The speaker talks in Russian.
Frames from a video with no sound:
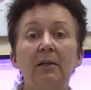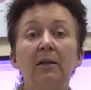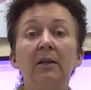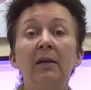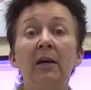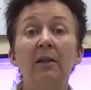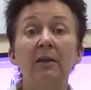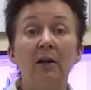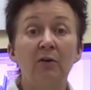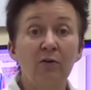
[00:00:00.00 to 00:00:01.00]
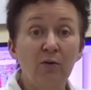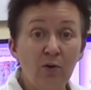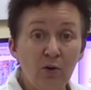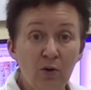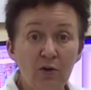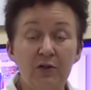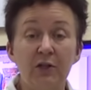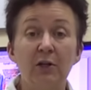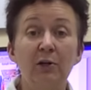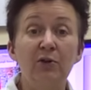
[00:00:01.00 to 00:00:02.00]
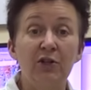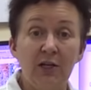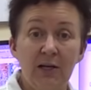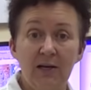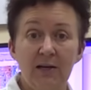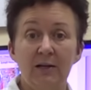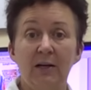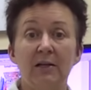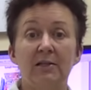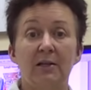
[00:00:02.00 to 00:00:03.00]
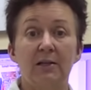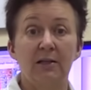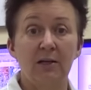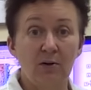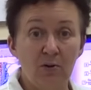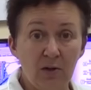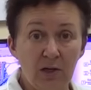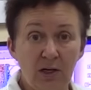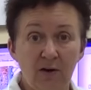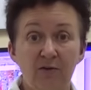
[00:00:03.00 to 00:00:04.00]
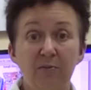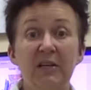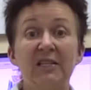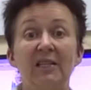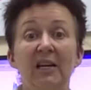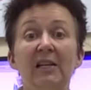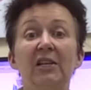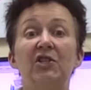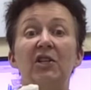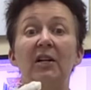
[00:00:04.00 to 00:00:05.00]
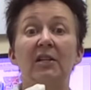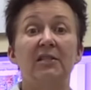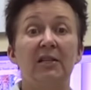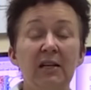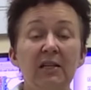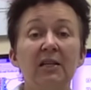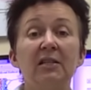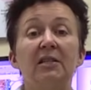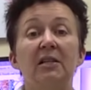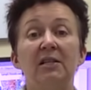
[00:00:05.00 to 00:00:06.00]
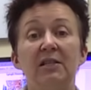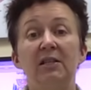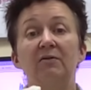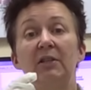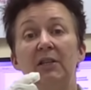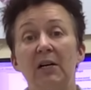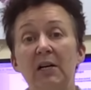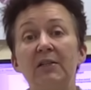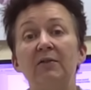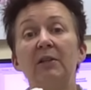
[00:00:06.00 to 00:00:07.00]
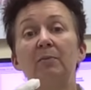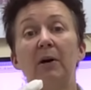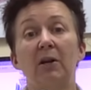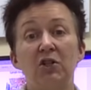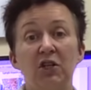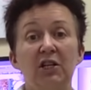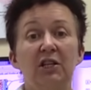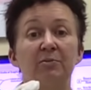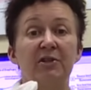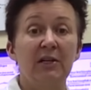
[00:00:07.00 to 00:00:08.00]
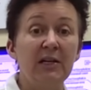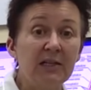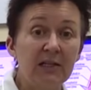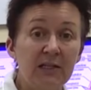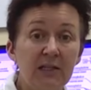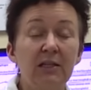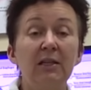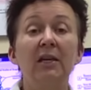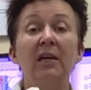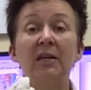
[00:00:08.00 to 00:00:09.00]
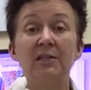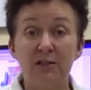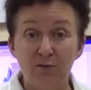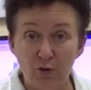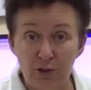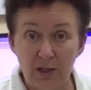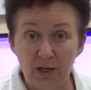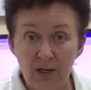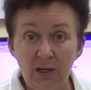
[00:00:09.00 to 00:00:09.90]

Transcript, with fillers: ни одного заключения гастроэнтерологов без наличия гастрита с эрозивно-язвенным поражением слизистых нет сегодня.